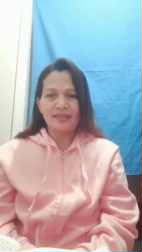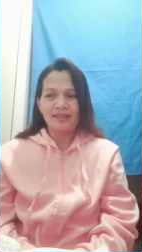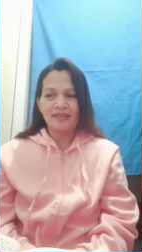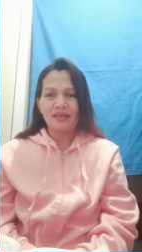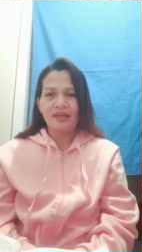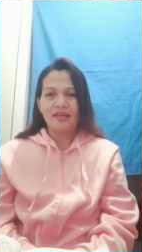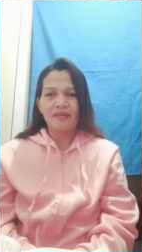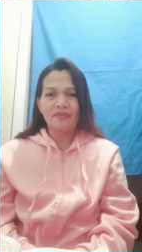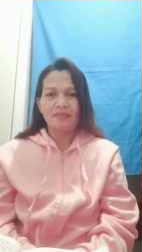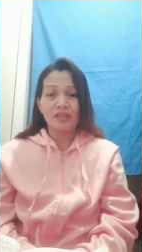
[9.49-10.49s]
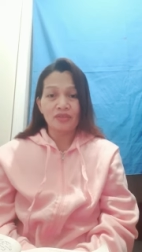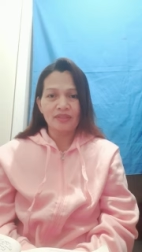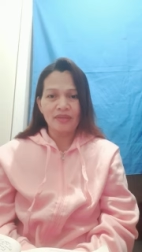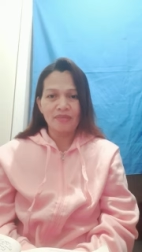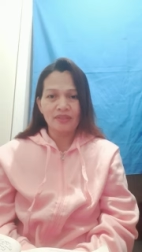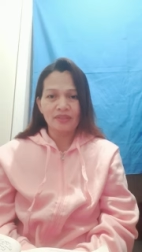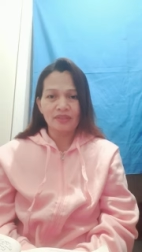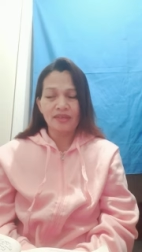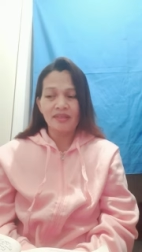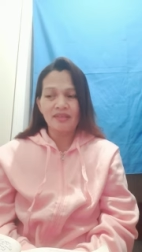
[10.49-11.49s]
At uh, bago tayo
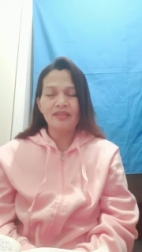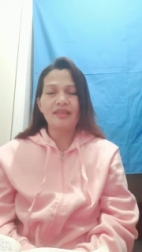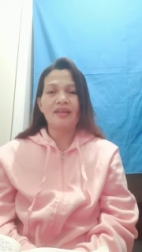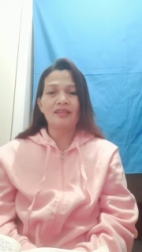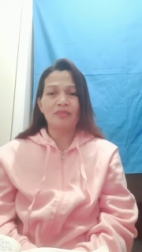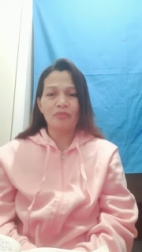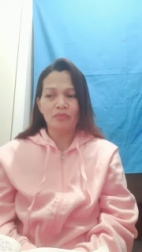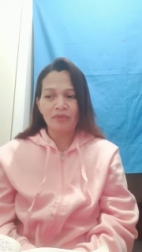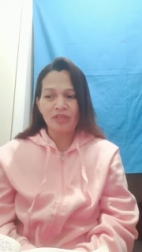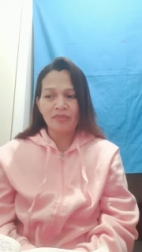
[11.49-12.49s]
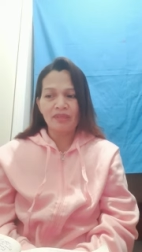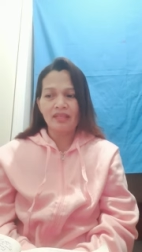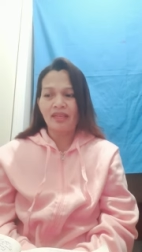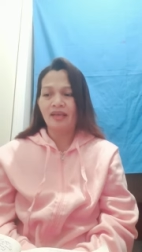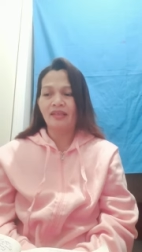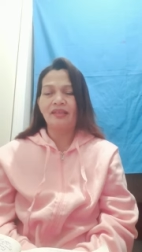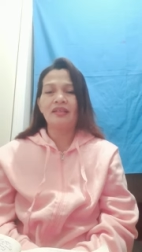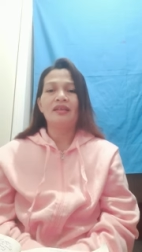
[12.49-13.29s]
mag-start, atin muna ipanalangin.